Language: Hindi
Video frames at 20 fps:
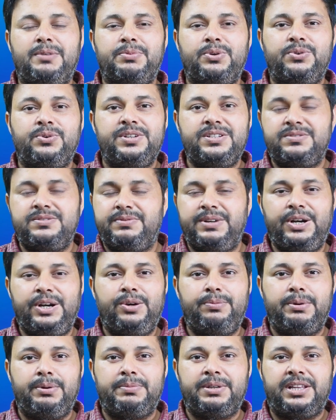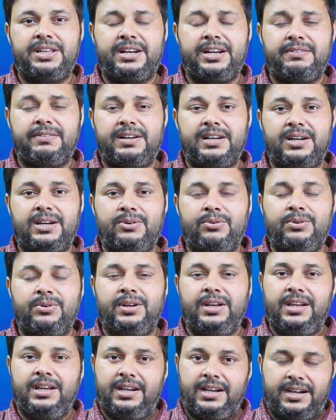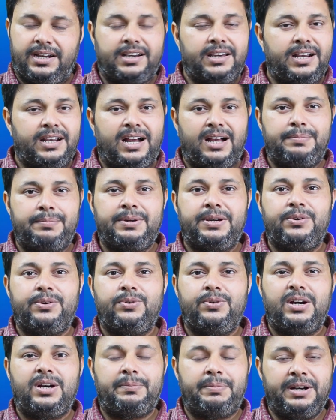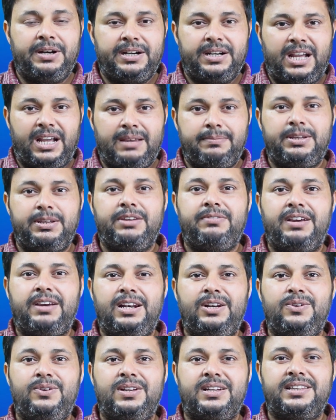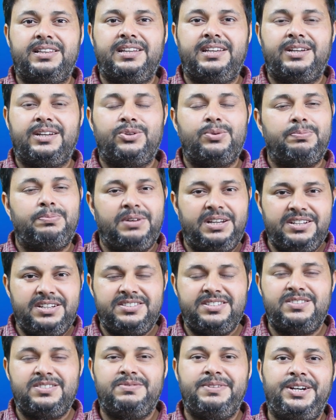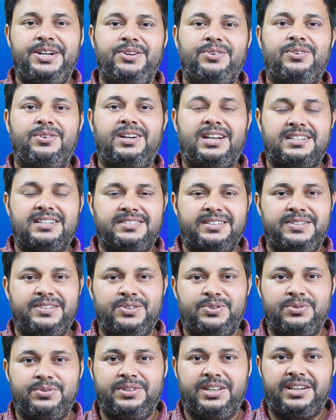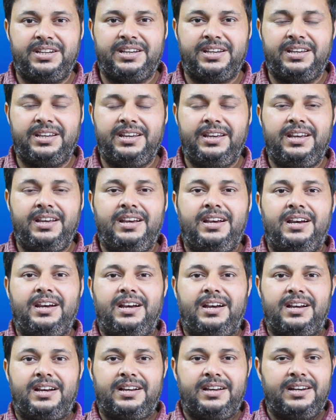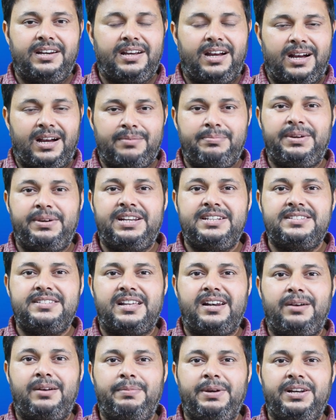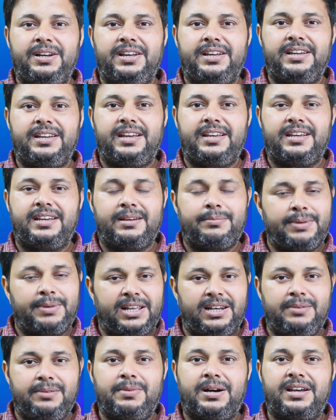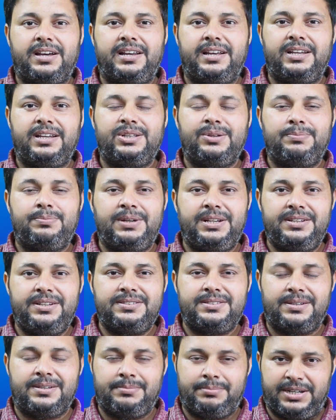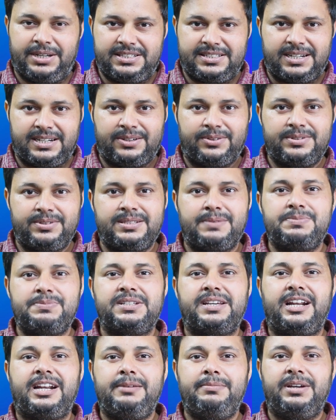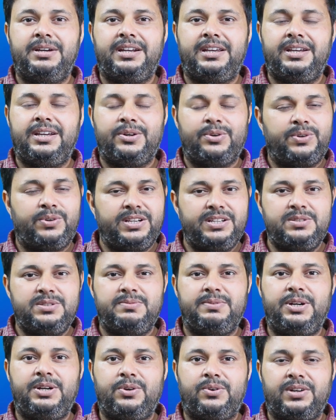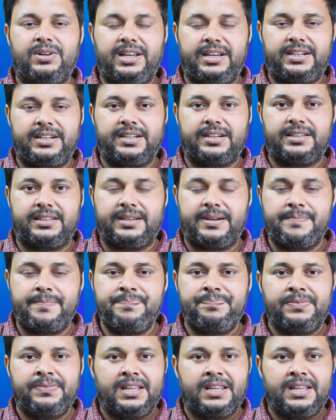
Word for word: मैं आपको इस वीडियो में बताने वाला हूँ अगर आपको अपने टाइम की वैल्यू लगती है तो प्लीज़ इस वीडियो को लास्ट तक ज़रूर देखें अगर आप मेरे चैनल पर नए आए हैं पहली बार आए हैं तो तो प्लीज़ मेरे चैनल को सब्सक्राइब करें और इस वीडियो को लाइक कर दें